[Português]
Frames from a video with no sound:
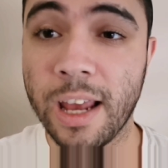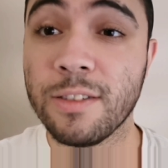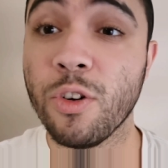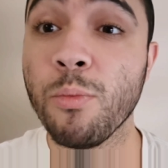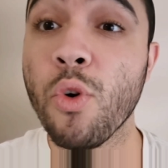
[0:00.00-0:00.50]

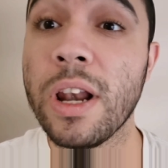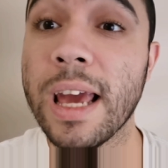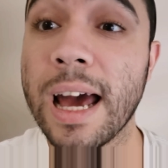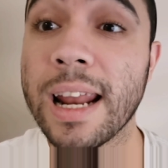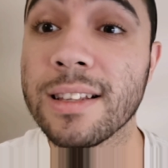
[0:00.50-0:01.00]
eles vão
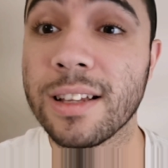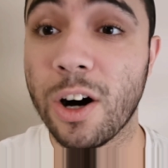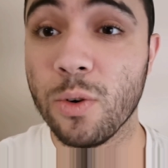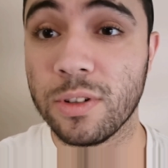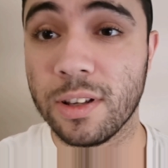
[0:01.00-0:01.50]
molhar as
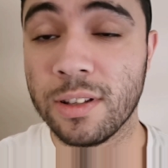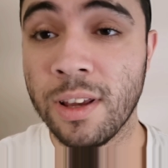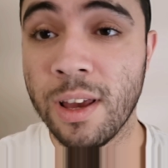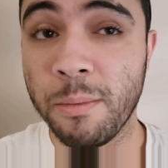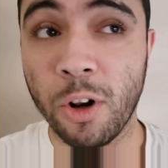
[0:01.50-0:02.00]

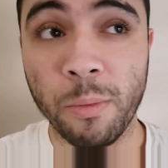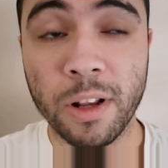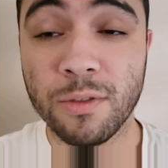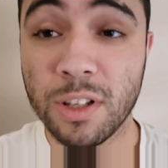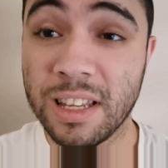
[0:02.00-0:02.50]
calças pelo
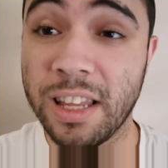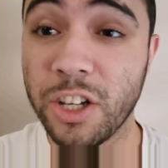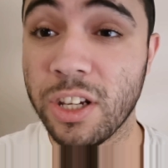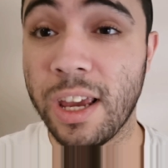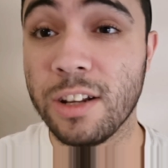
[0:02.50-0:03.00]
menos você
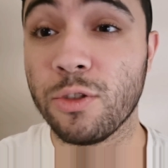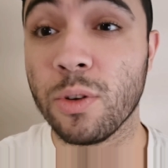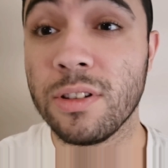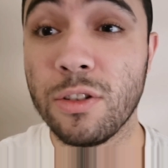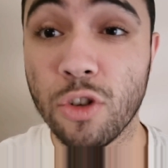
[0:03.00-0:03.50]
deixa eles
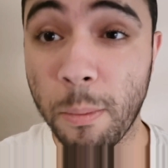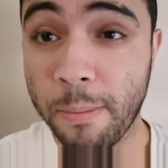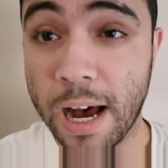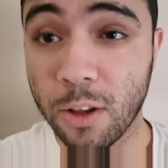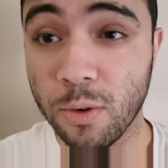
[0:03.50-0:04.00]
todos
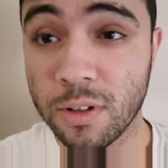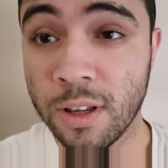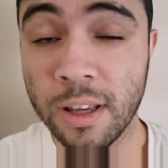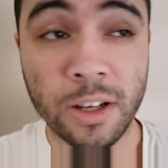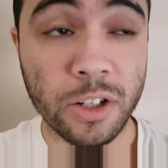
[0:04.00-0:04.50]

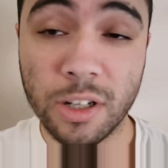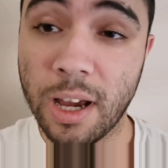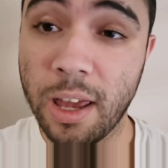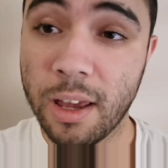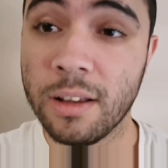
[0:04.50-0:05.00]
ensopados.
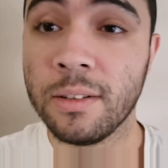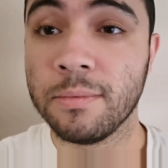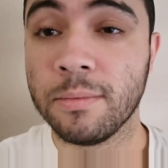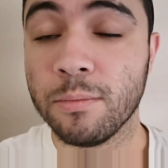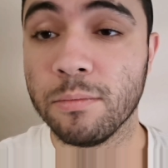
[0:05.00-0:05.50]
Já é
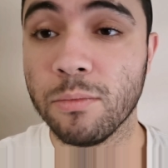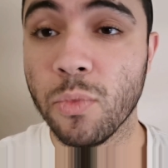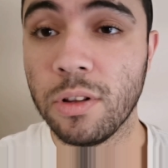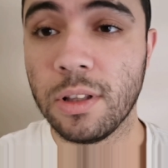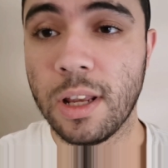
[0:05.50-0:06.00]

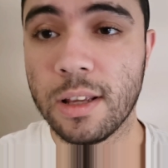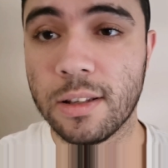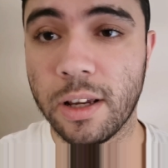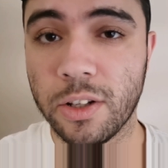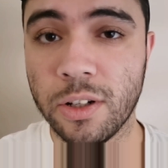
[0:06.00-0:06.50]
muito
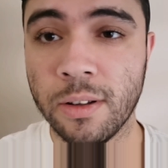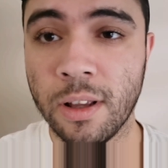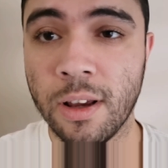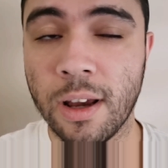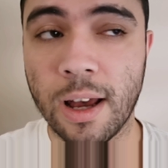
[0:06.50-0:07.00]

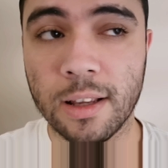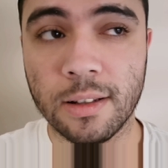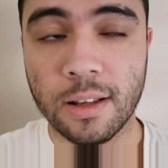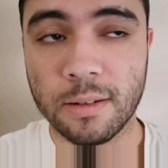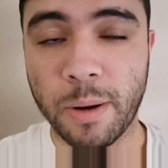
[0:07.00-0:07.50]
interessante.
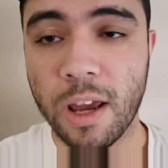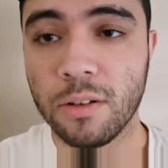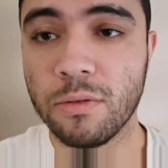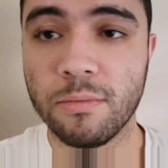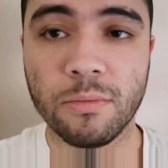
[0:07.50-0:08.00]
As, nas
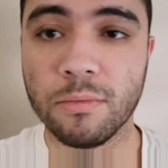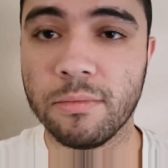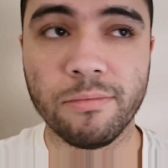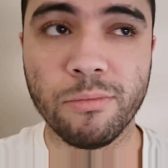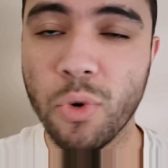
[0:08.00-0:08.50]
praias, um,
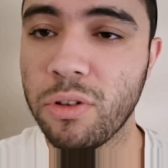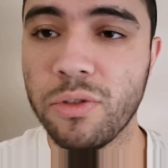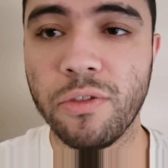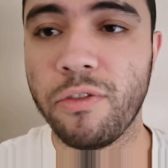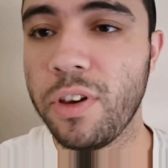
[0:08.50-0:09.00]

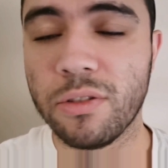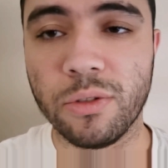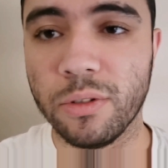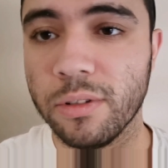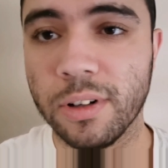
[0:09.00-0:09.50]
muito
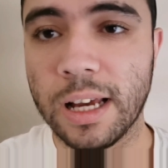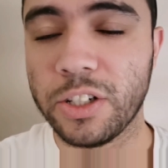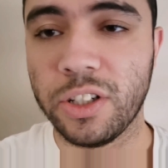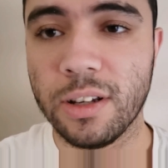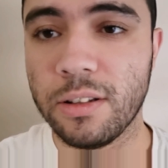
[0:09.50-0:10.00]
difícil
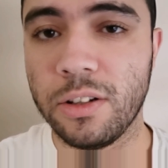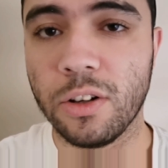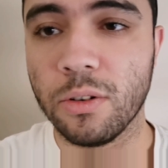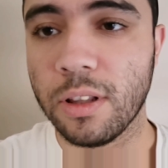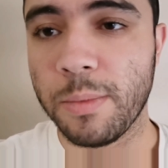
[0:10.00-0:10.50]
a chance
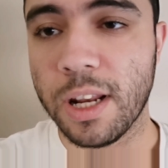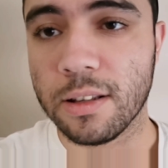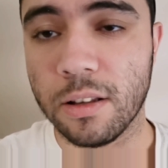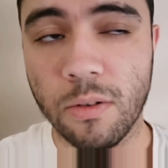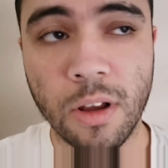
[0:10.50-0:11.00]
de
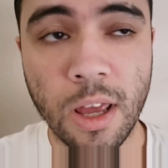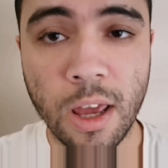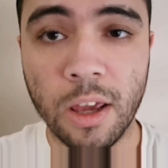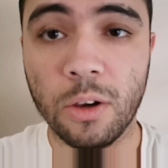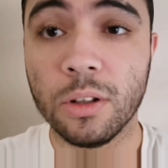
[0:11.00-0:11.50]
contaminação.
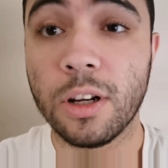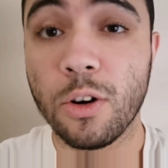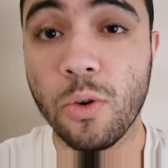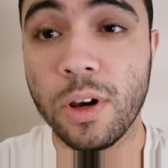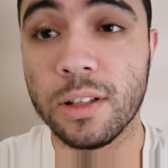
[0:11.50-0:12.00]
E
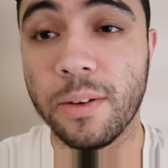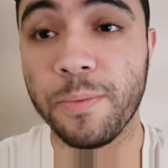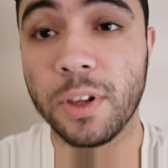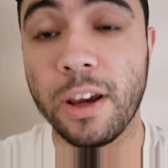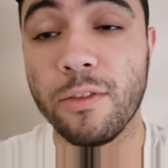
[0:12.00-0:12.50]
outra
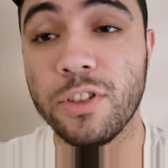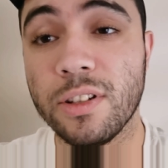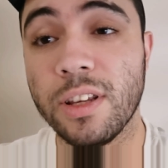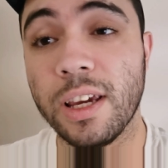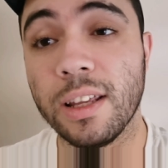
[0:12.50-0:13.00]
coisa, quero
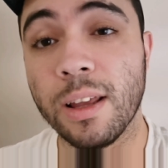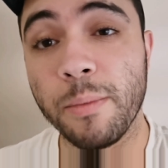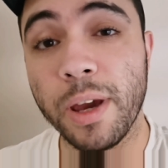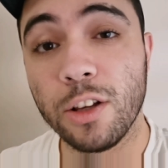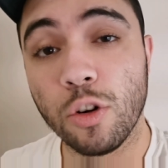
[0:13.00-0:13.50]
dizer aqui
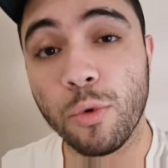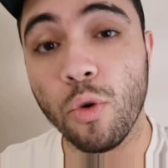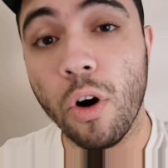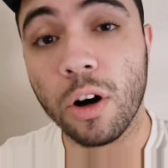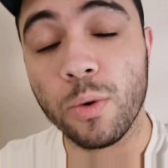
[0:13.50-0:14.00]
também
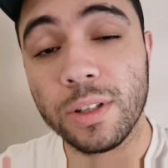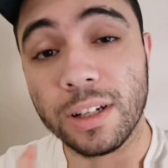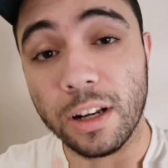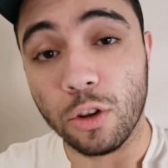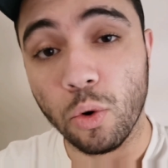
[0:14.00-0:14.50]
sobre o órgão
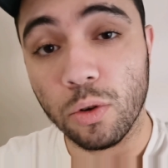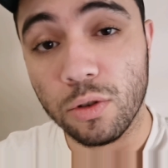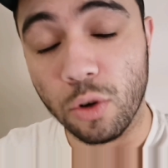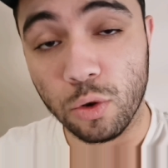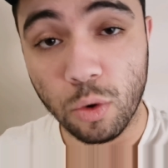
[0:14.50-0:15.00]
excretor
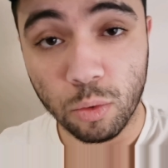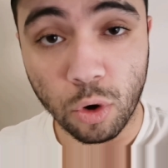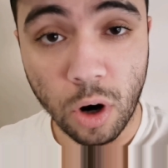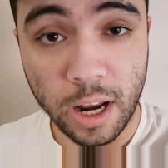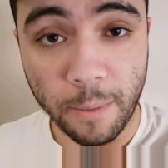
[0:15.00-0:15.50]
do senhor João
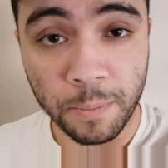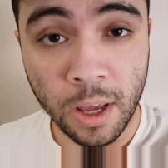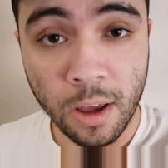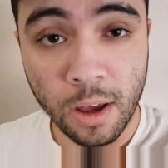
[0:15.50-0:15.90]
Dória,